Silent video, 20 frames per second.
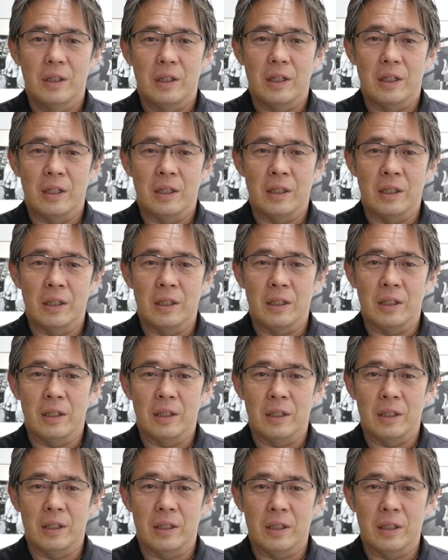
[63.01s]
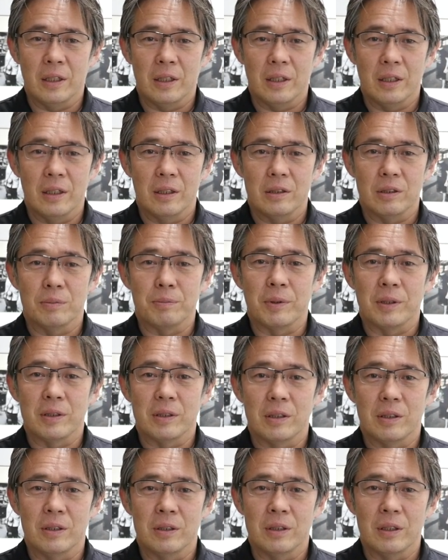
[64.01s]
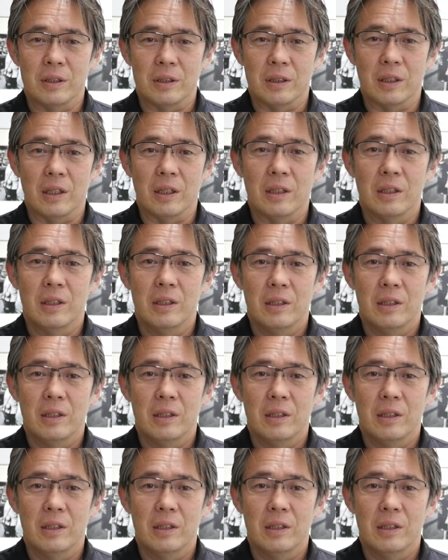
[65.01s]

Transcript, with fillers: えー、出版してるんですが